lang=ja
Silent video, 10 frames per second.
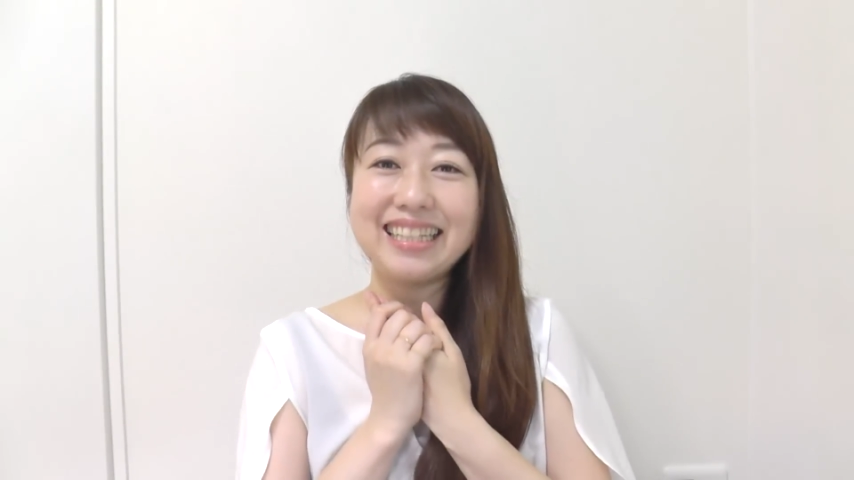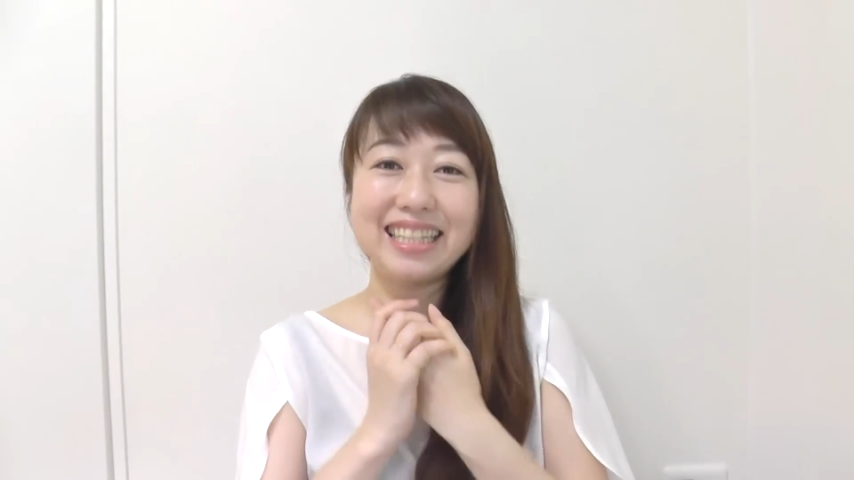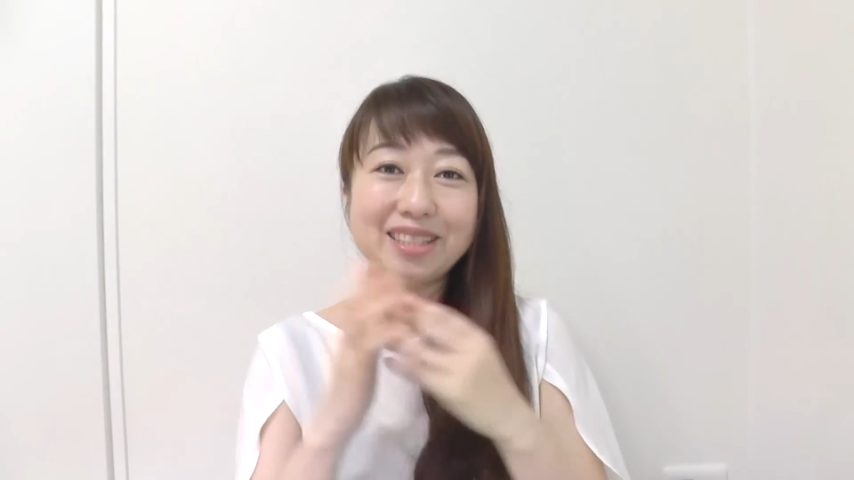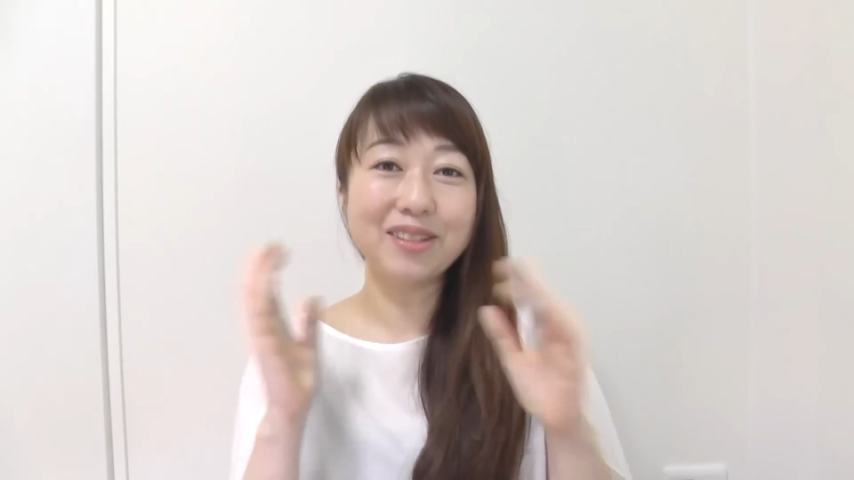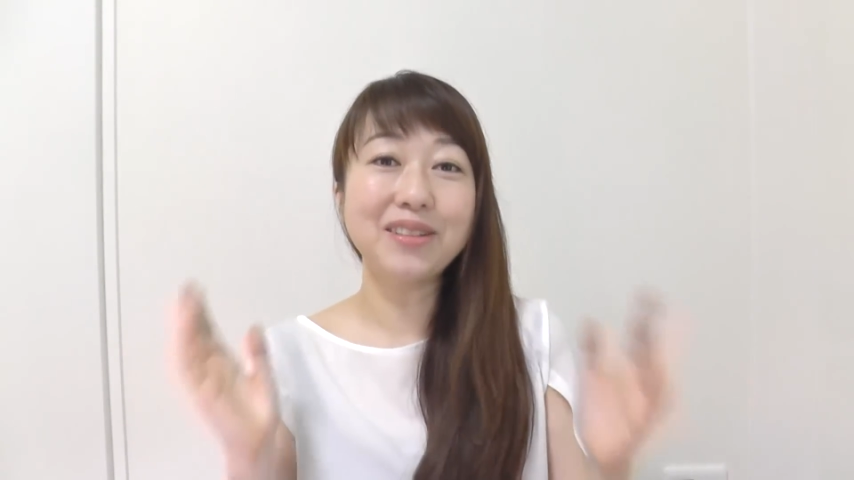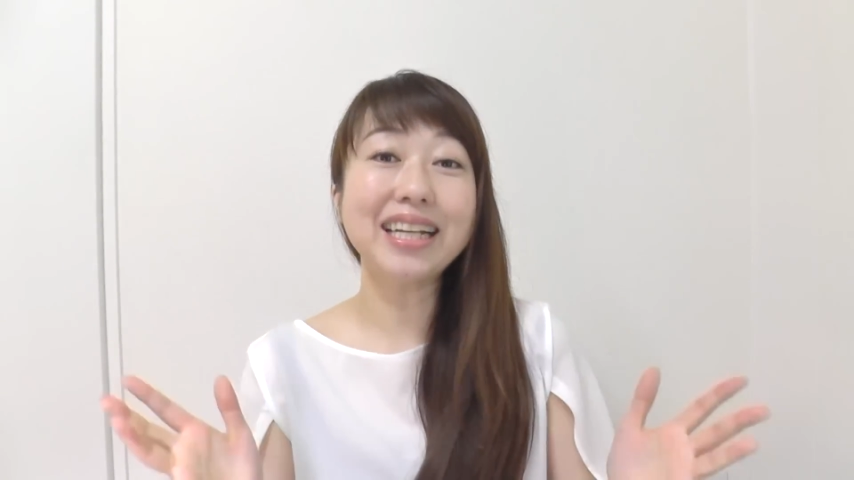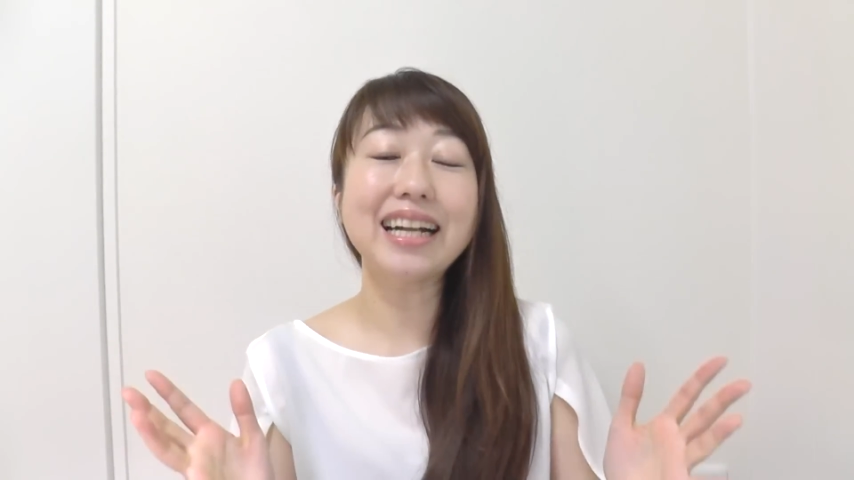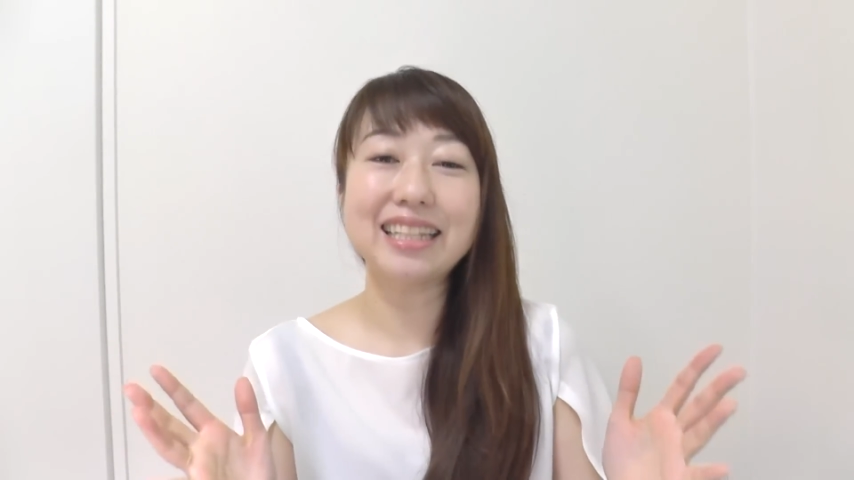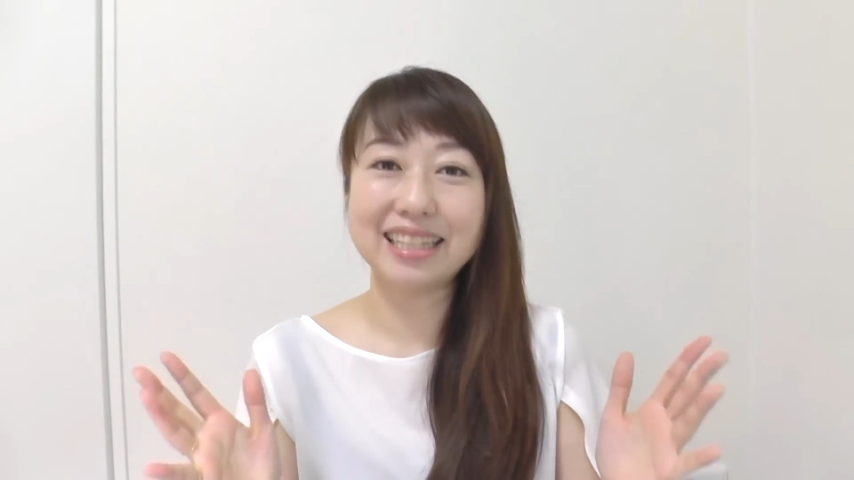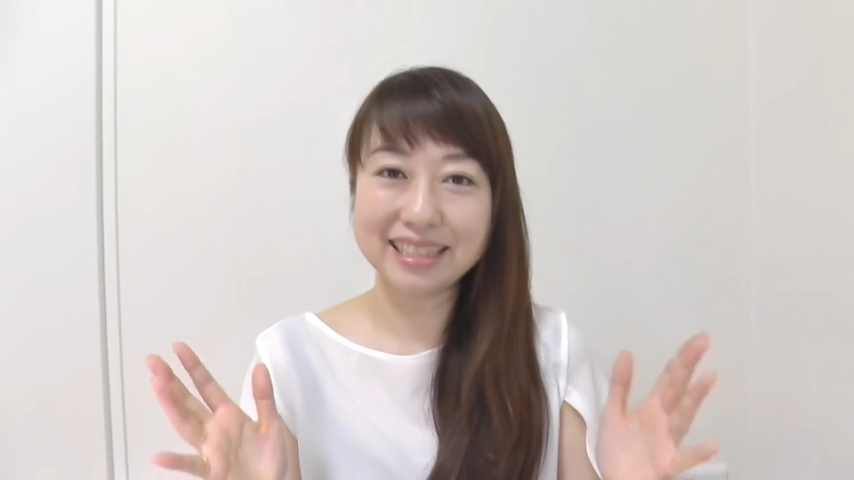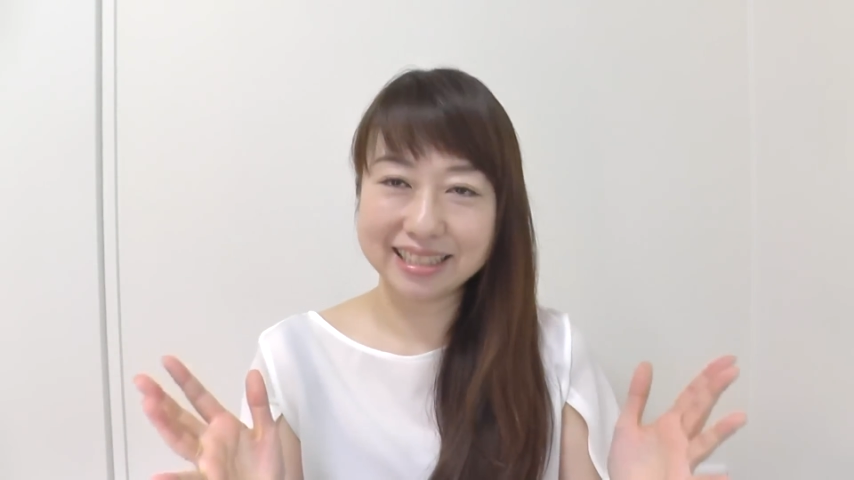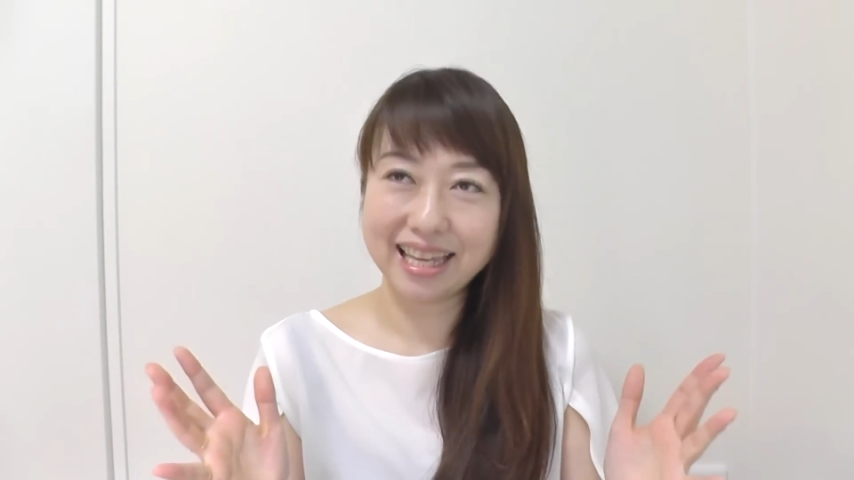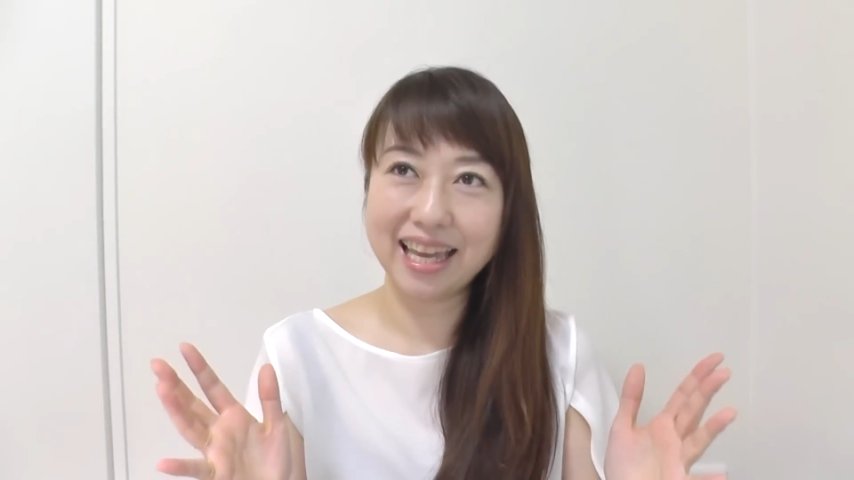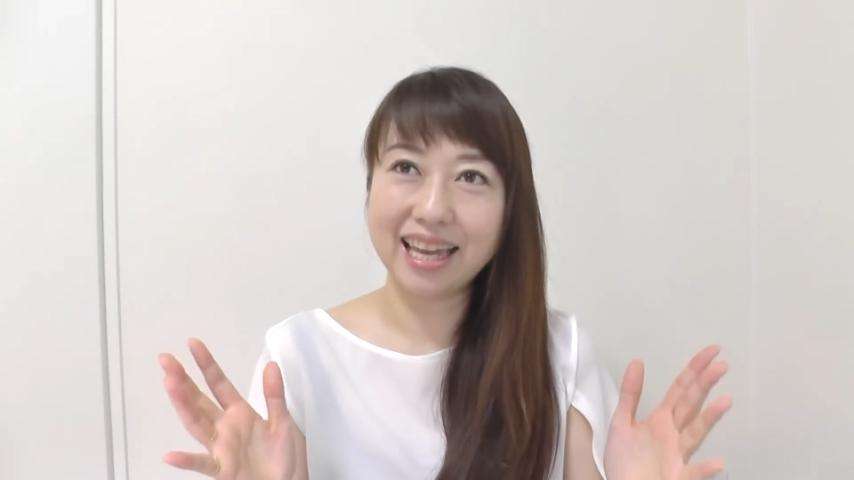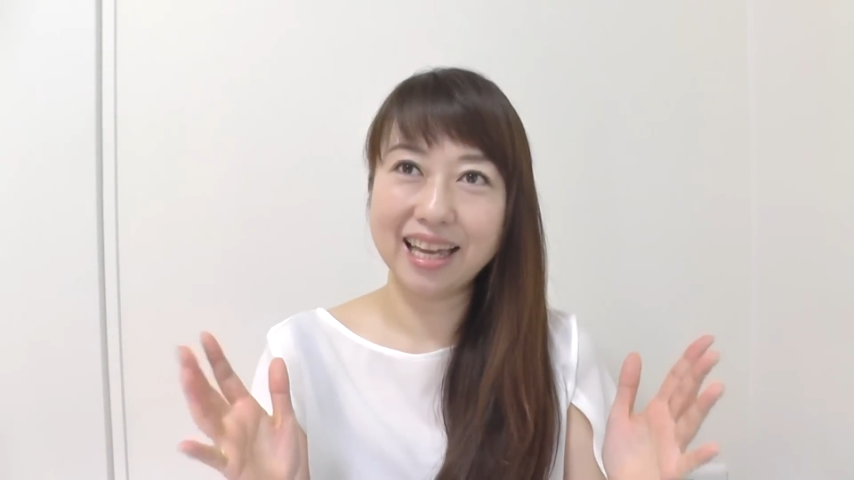でその中にです
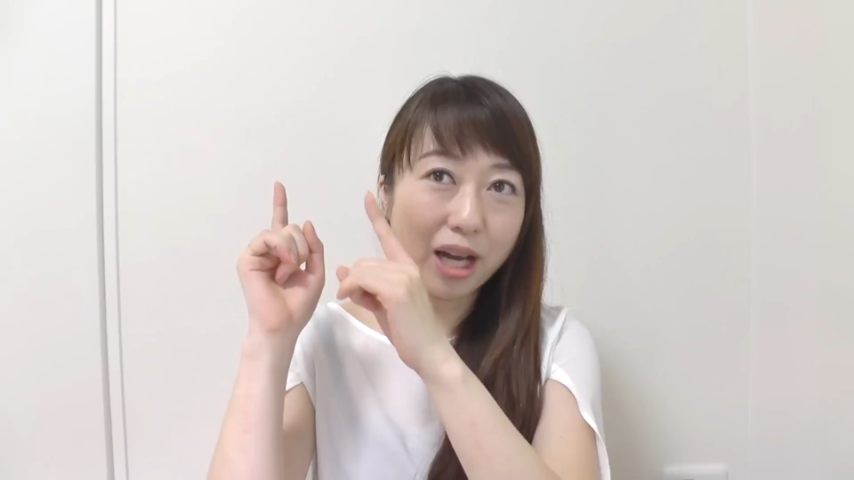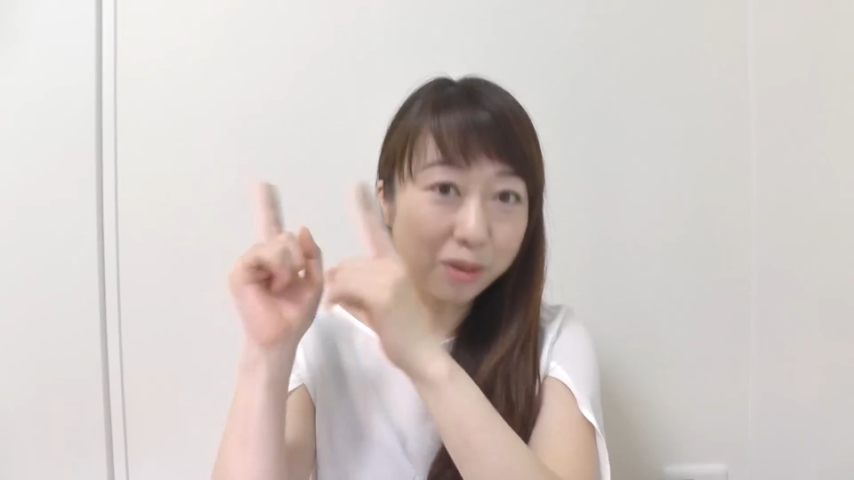ね